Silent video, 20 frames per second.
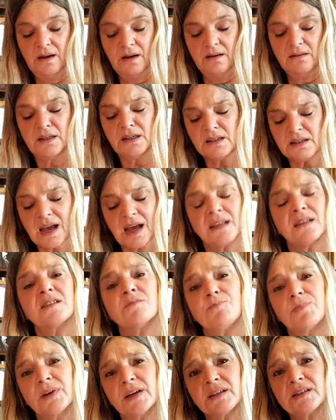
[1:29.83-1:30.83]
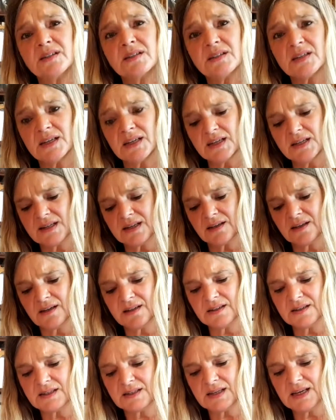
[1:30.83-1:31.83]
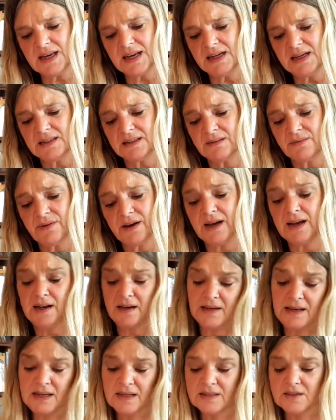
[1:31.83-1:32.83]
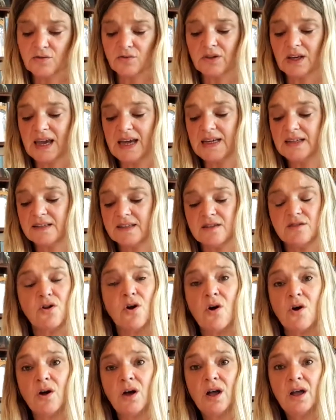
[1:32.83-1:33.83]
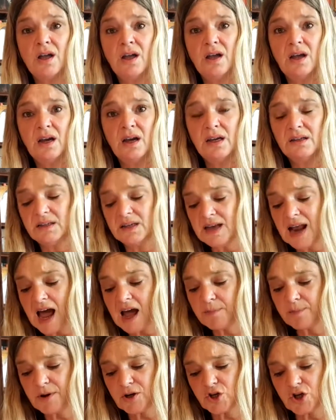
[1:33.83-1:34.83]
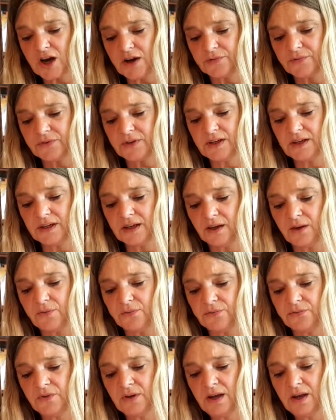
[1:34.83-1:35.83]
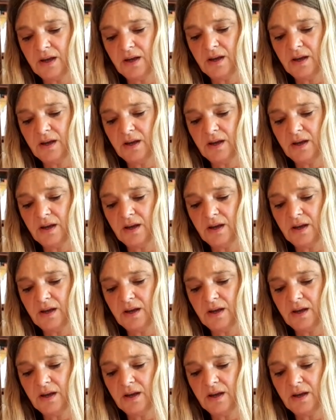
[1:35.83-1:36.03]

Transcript: Nicht ganz präzise gezielt, weil links und rechts noch in die Nachbarschaft gegriffen.